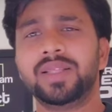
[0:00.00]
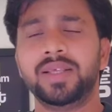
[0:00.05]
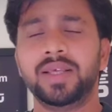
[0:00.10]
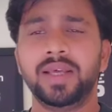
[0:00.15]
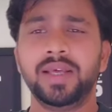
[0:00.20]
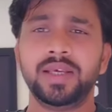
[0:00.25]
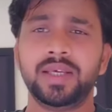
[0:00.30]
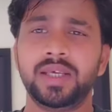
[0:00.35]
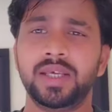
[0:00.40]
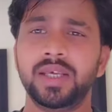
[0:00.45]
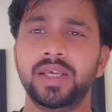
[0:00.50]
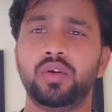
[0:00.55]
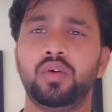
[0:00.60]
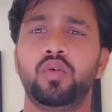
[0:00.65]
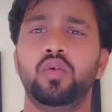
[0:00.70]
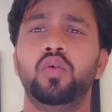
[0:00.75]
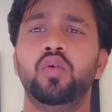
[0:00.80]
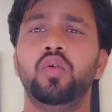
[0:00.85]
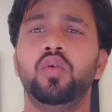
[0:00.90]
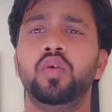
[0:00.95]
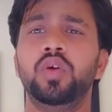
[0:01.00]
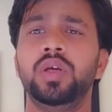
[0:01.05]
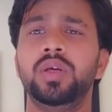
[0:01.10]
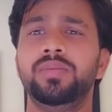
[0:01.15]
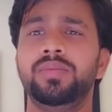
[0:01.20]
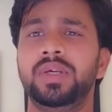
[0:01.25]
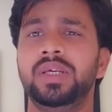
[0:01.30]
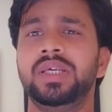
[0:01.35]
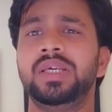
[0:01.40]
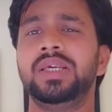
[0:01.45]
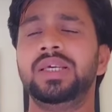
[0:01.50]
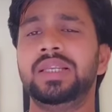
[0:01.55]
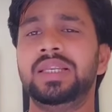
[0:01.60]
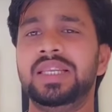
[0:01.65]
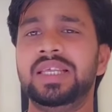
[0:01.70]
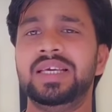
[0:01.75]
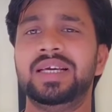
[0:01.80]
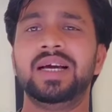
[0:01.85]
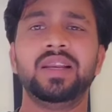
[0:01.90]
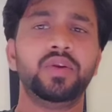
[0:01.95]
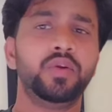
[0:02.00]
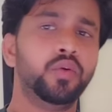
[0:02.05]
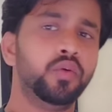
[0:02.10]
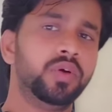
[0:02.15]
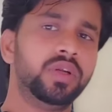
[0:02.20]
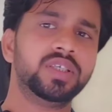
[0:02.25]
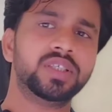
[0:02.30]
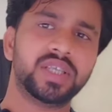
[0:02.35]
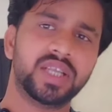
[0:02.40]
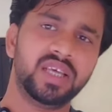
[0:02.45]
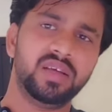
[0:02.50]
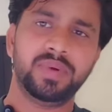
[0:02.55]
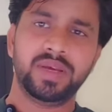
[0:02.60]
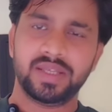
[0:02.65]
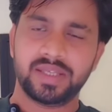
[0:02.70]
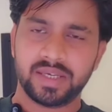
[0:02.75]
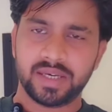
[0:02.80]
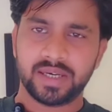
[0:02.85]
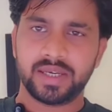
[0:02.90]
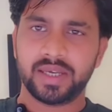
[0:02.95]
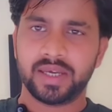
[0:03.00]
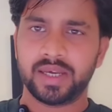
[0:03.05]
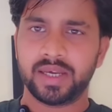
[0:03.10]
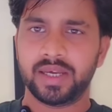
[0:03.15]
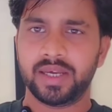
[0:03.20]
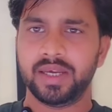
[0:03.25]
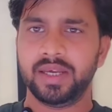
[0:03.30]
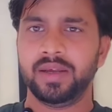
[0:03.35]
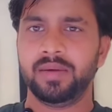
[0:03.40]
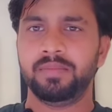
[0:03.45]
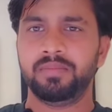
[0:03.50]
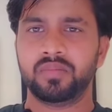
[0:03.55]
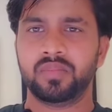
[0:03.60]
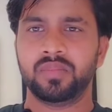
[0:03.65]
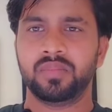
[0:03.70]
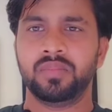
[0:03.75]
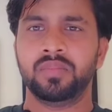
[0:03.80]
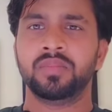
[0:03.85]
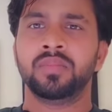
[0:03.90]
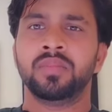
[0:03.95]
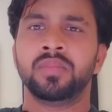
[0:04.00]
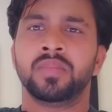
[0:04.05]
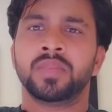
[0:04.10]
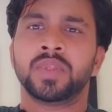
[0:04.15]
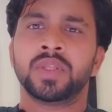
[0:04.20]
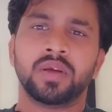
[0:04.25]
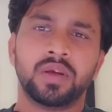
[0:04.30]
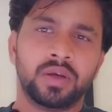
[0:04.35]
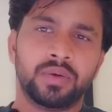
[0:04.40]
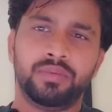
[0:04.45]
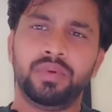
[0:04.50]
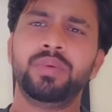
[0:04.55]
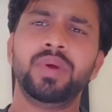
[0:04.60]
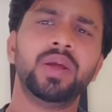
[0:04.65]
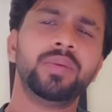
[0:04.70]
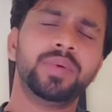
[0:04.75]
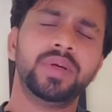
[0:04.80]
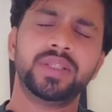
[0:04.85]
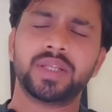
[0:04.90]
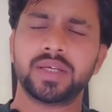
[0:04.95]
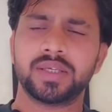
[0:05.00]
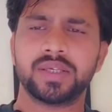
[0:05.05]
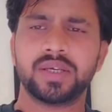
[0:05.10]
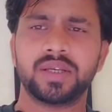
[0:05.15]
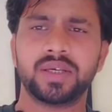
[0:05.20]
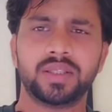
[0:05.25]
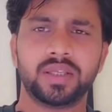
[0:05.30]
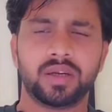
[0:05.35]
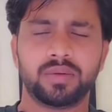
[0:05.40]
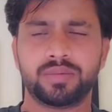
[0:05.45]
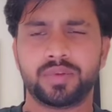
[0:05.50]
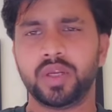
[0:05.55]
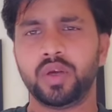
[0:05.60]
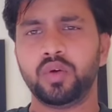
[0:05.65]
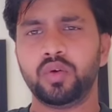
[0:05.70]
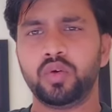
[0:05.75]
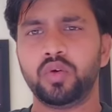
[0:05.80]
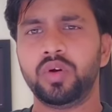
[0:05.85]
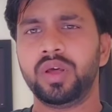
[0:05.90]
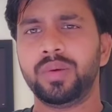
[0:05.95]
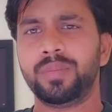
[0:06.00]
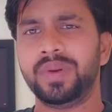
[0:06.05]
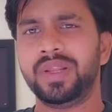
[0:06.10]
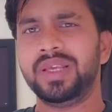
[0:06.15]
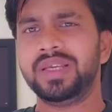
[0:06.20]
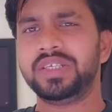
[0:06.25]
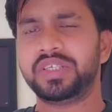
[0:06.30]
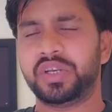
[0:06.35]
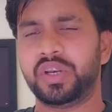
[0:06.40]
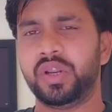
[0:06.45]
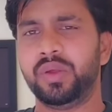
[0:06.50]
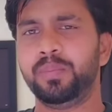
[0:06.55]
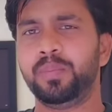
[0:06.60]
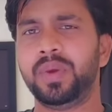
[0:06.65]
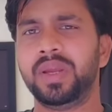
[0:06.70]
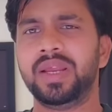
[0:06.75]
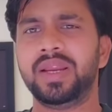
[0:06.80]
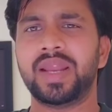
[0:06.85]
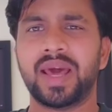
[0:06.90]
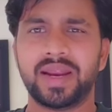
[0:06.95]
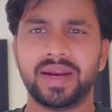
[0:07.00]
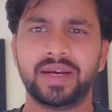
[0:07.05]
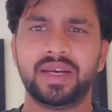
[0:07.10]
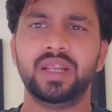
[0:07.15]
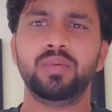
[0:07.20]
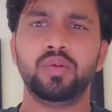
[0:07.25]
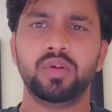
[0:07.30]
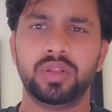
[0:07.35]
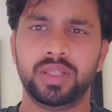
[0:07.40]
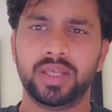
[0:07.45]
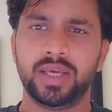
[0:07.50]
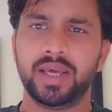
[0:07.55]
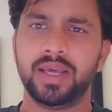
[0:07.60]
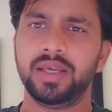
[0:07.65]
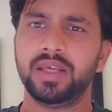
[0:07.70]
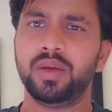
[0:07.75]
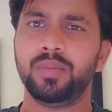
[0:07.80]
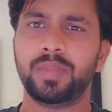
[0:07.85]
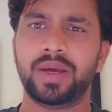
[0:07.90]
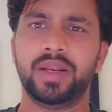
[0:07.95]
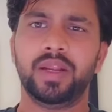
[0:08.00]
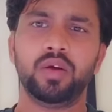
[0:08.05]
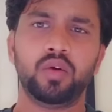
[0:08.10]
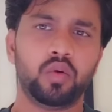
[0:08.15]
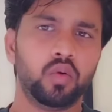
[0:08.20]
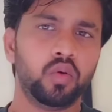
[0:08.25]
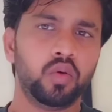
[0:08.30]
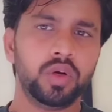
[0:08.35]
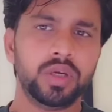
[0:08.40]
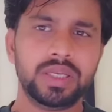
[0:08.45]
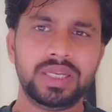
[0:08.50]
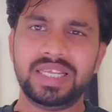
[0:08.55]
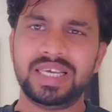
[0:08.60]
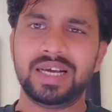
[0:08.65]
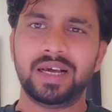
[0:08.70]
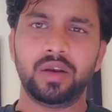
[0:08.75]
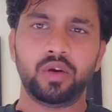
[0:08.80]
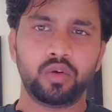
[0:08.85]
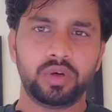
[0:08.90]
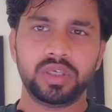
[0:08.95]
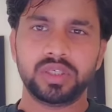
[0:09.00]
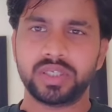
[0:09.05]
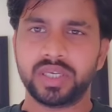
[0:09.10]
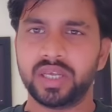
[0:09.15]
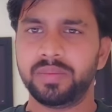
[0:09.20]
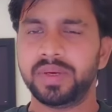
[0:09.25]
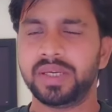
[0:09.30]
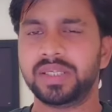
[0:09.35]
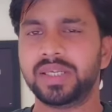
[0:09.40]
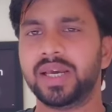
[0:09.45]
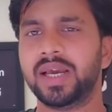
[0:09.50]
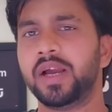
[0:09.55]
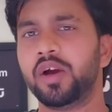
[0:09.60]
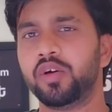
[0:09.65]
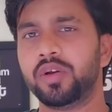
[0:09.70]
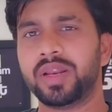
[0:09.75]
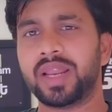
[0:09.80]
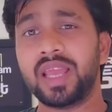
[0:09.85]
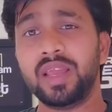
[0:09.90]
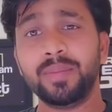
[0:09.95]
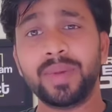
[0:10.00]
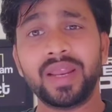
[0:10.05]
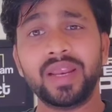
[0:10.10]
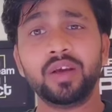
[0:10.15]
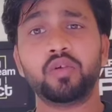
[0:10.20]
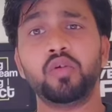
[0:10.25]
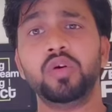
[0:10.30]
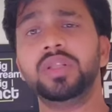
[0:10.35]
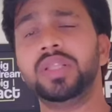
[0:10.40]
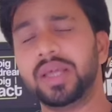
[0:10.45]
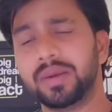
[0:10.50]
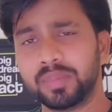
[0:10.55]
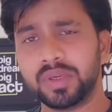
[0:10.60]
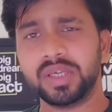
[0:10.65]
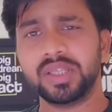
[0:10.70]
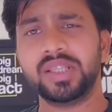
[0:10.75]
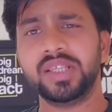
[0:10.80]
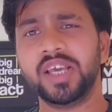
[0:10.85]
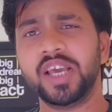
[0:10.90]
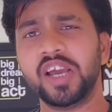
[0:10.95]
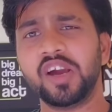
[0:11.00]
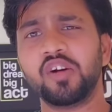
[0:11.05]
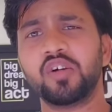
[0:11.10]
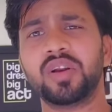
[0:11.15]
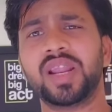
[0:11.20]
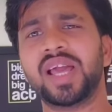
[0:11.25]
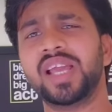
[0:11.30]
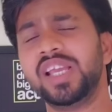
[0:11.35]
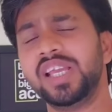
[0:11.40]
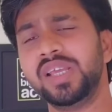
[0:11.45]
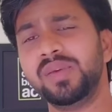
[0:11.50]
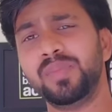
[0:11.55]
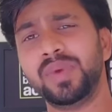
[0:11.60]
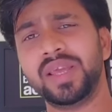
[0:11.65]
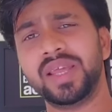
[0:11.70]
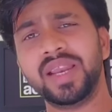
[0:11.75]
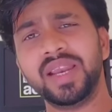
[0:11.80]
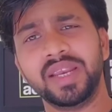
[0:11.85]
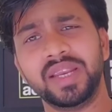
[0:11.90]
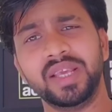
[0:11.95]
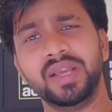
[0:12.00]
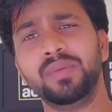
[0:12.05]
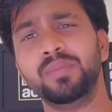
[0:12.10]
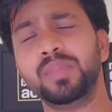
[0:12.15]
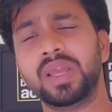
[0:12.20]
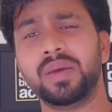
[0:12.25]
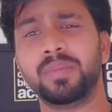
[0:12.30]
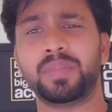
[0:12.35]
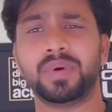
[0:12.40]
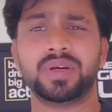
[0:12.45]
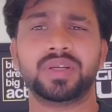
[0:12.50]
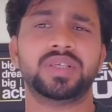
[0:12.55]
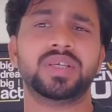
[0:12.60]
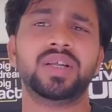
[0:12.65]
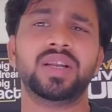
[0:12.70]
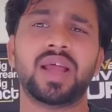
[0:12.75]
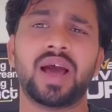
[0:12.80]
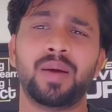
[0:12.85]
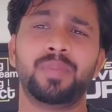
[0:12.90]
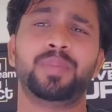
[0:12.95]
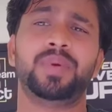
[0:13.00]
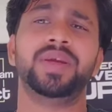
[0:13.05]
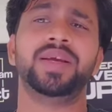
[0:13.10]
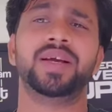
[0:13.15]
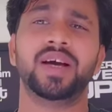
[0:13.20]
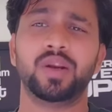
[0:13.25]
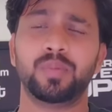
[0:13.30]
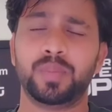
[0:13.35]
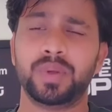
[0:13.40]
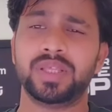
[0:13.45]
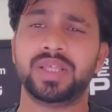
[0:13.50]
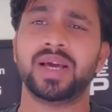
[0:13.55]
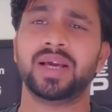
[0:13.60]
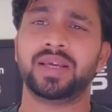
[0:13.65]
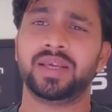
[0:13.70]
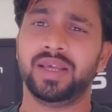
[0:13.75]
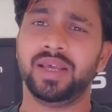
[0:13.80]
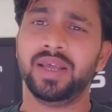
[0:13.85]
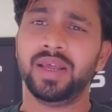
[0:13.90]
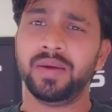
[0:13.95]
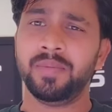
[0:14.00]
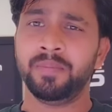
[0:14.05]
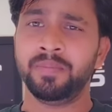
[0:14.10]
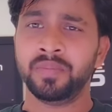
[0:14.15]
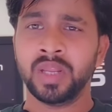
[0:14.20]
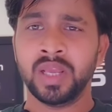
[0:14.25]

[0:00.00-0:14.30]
बात यह कि कोई भी लीगल नोटिस नहीं भेजा गया है विवेक बिंद्रा सर की तरफ से उन्होंने अपने स्ट्रीम पे डायरेक्टली बोल दिया है कि मैंने कोई लीगल नोटिस नहीं भेजा है और ना ही मैंने कोई धमकी दी है और ना ही मेरे टीम के पर्सन आपके घर पे जाके